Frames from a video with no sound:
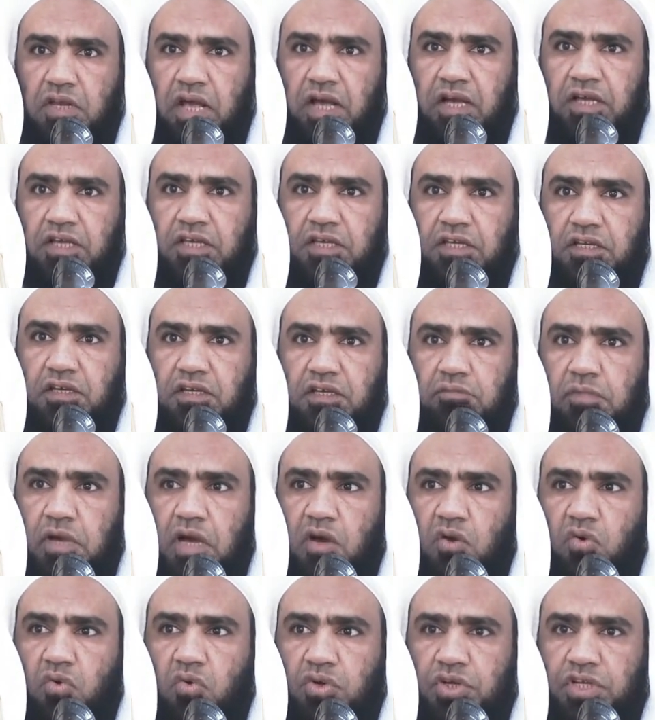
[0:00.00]

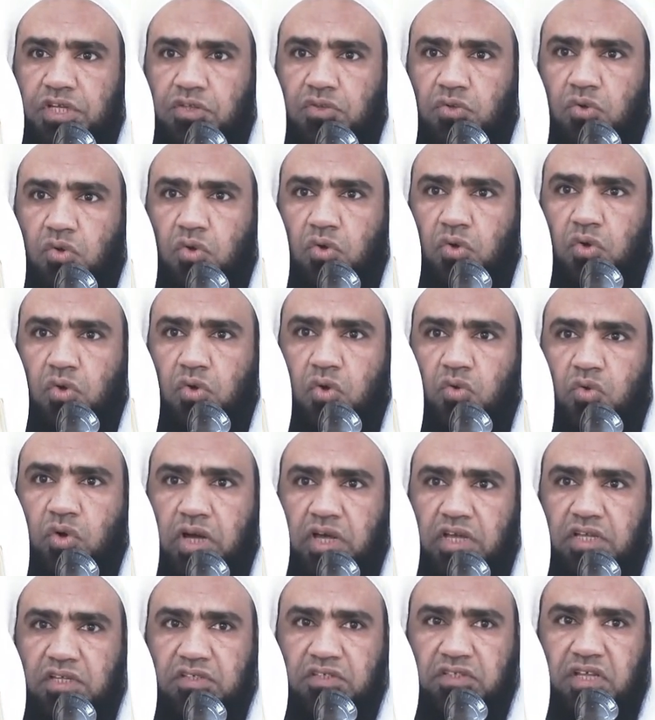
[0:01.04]
لكن ما أريده
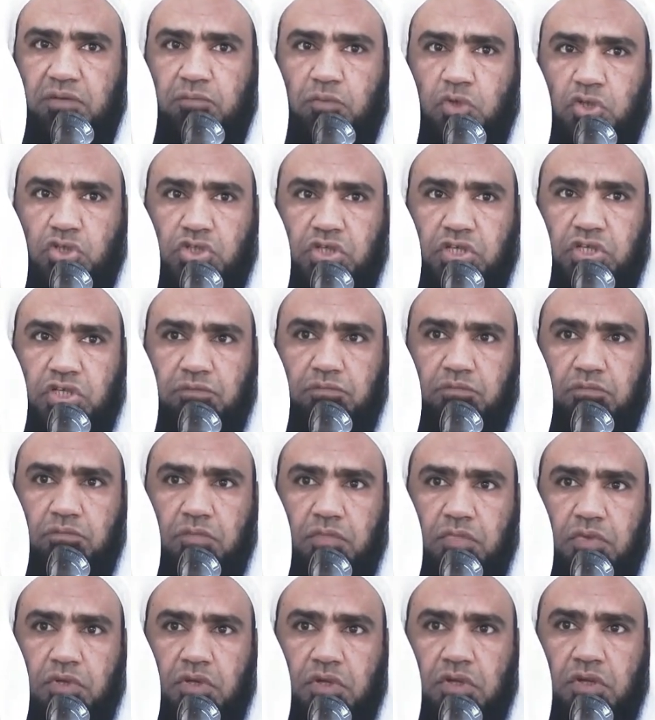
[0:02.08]
هو عند
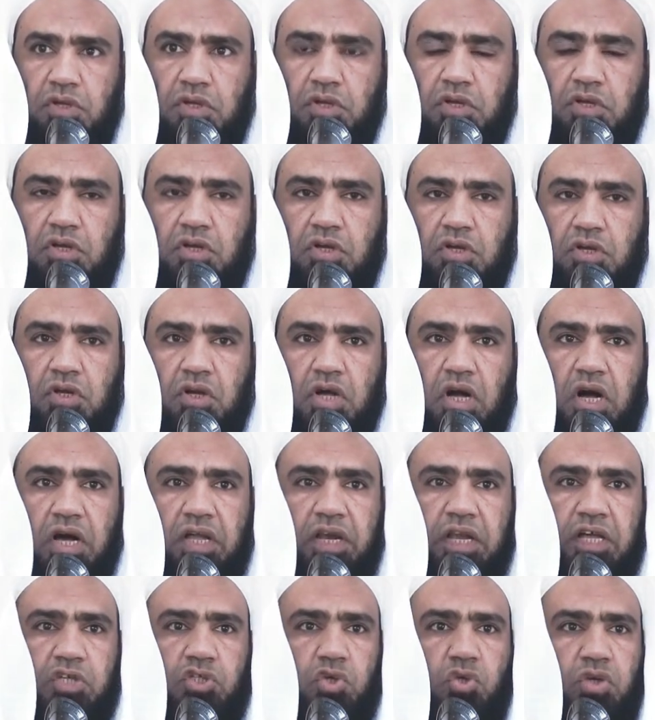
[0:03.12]
مسلم
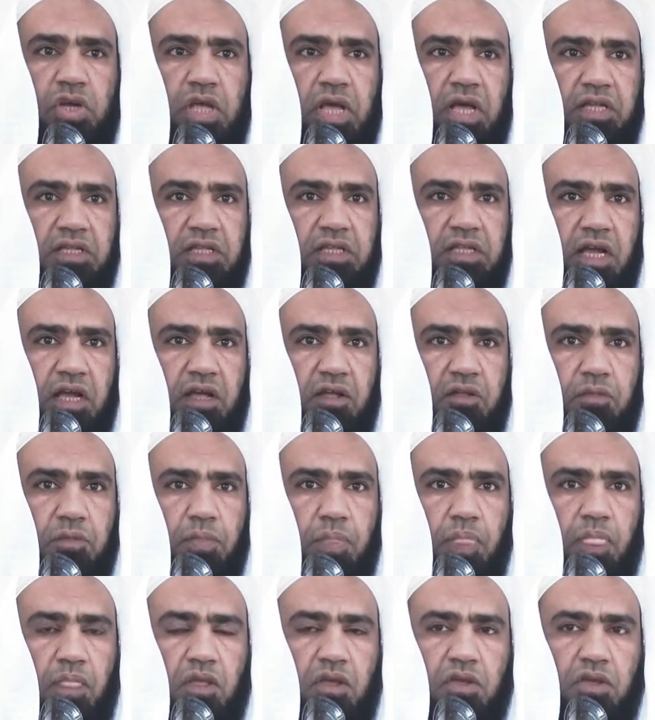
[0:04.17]
قال جناده
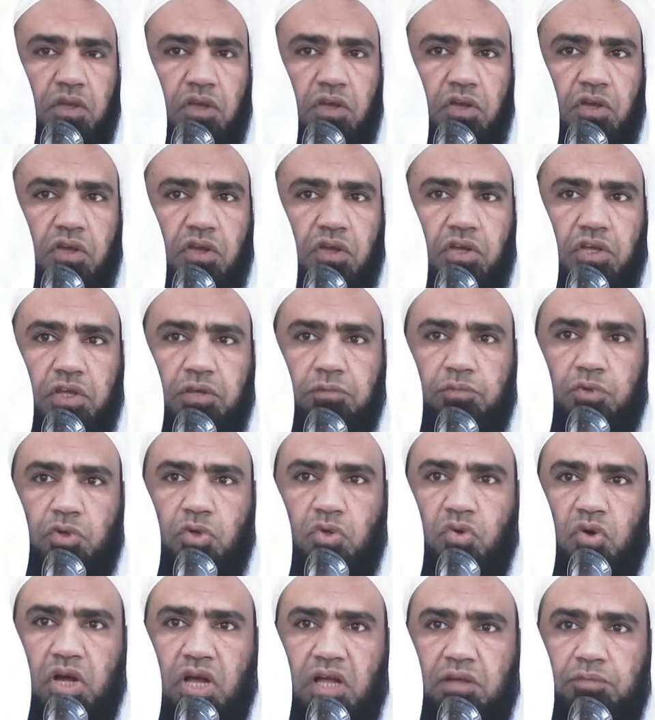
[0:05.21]

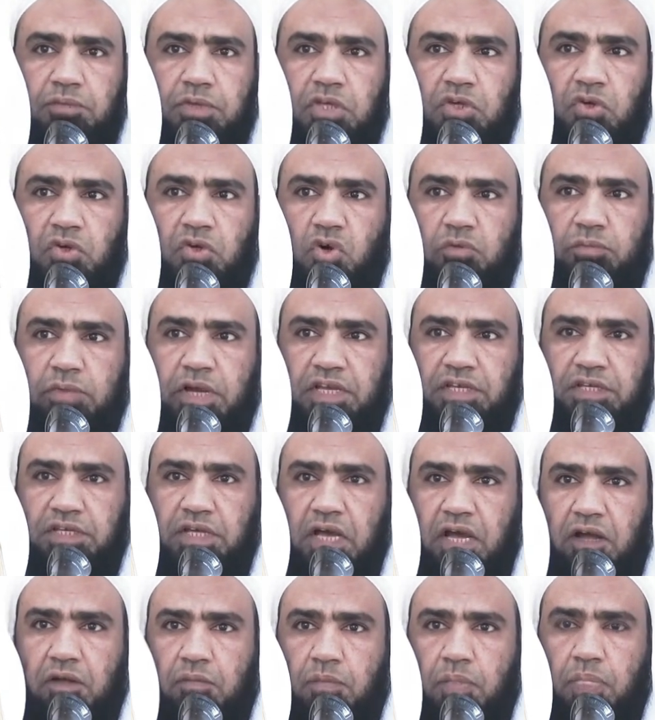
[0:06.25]
ابن أبي
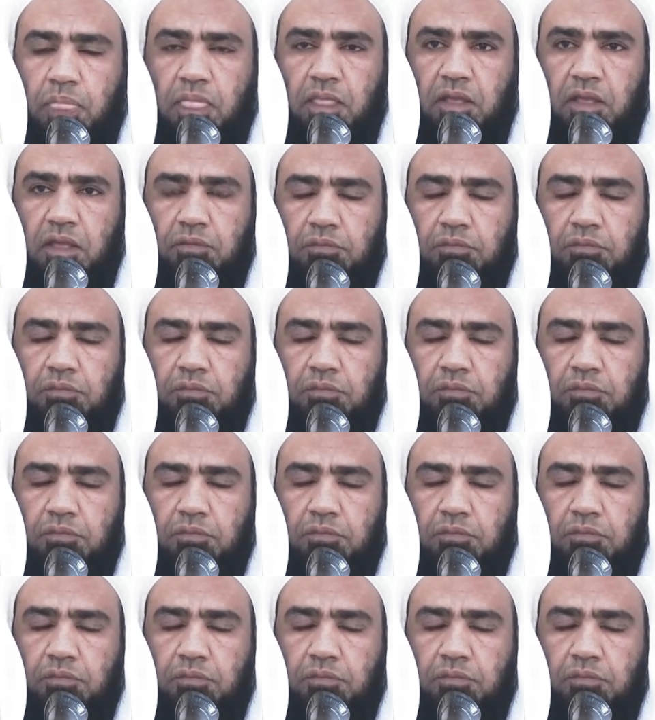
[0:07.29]
أمية